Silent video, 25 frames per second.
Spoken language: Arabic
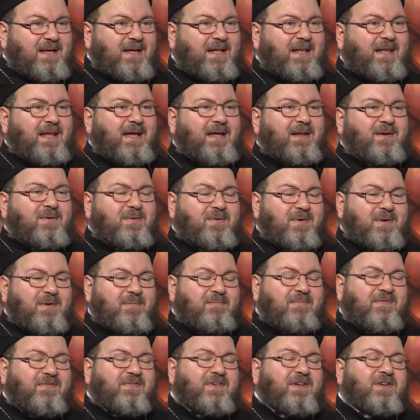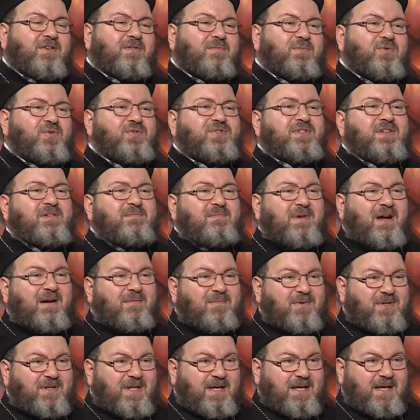لأنه في رموز
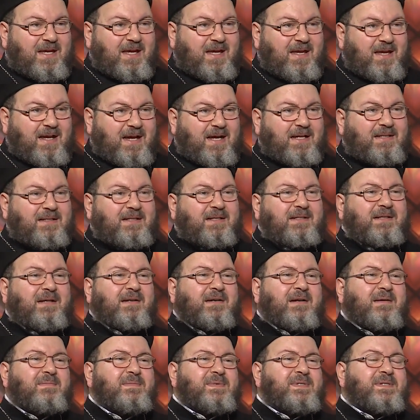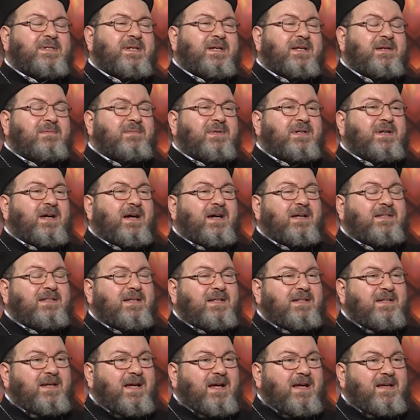المعمودية عندنا رمز المرحضة
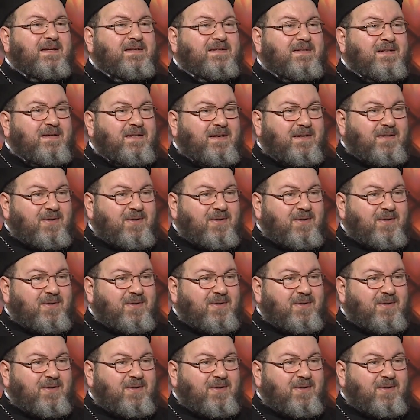النحاسية,